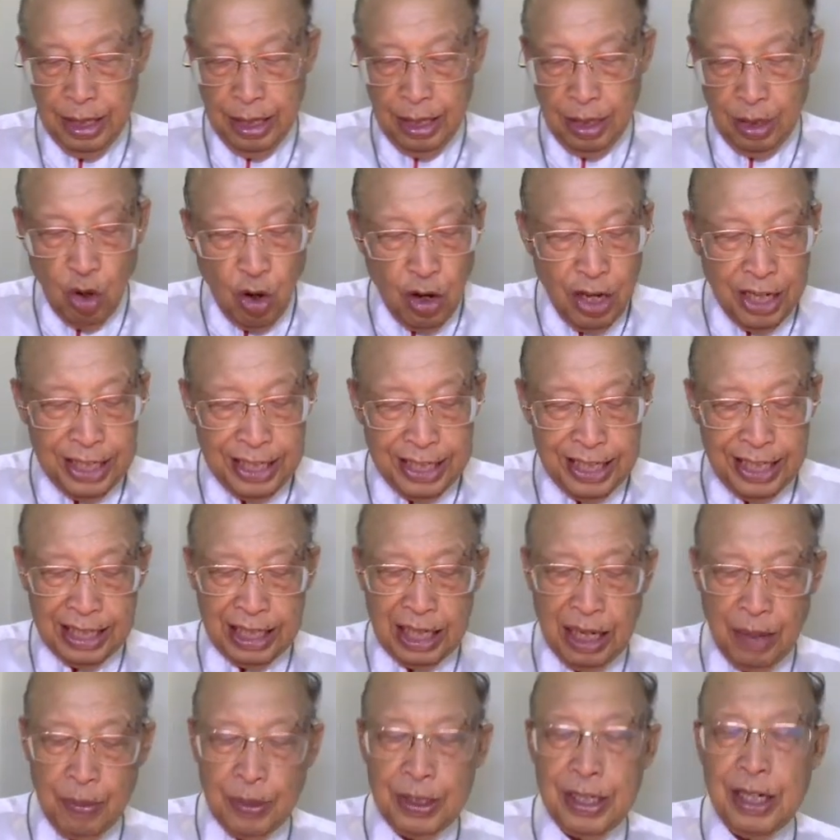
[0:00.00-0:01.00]
ก็ให้เกียรติแก่
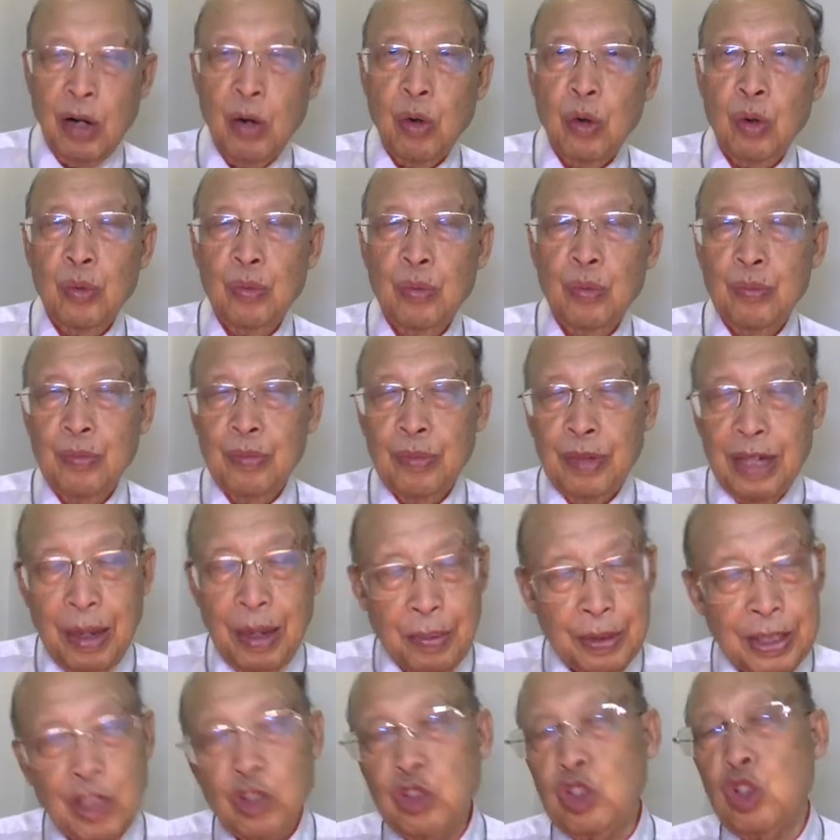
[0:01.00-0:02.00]
พระเจ้า และพระ
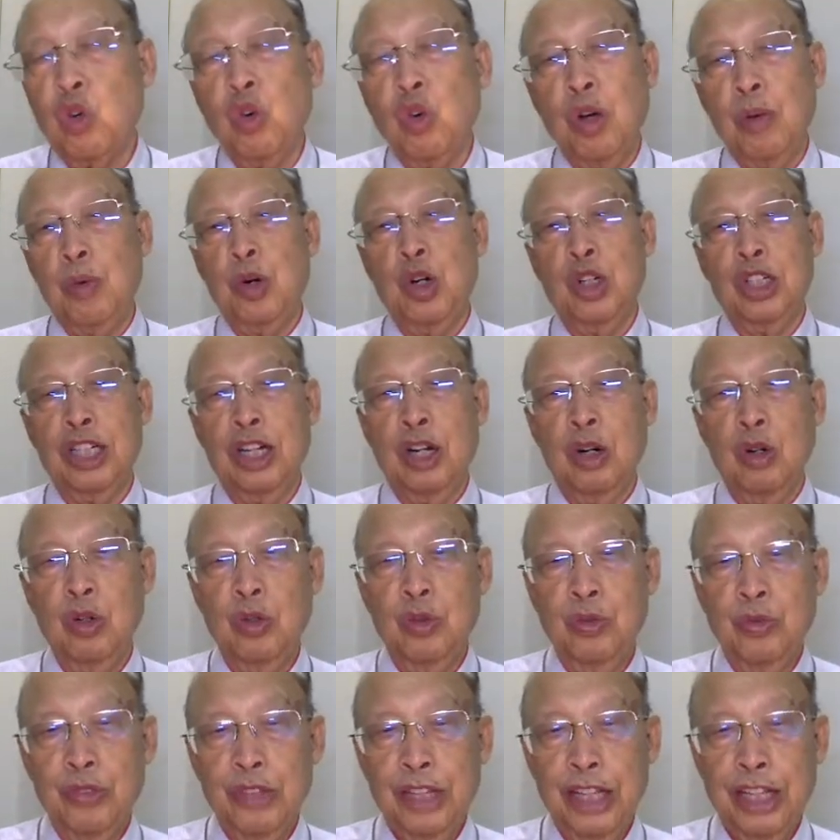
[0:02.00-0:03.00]
เจ้าจะอวยพรเขา
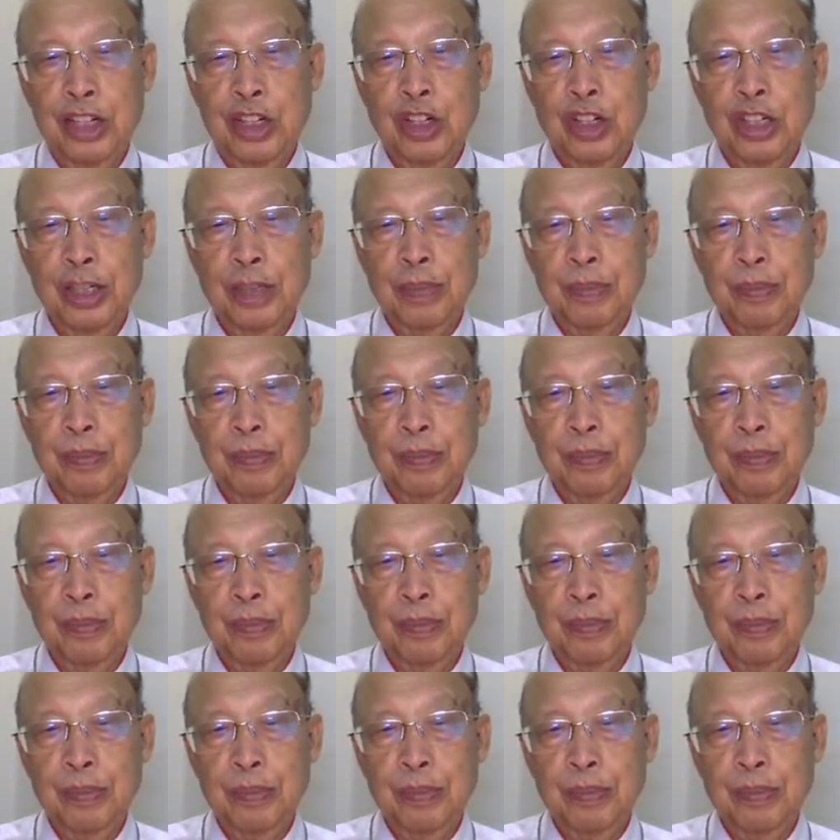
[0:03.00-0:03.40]
นอน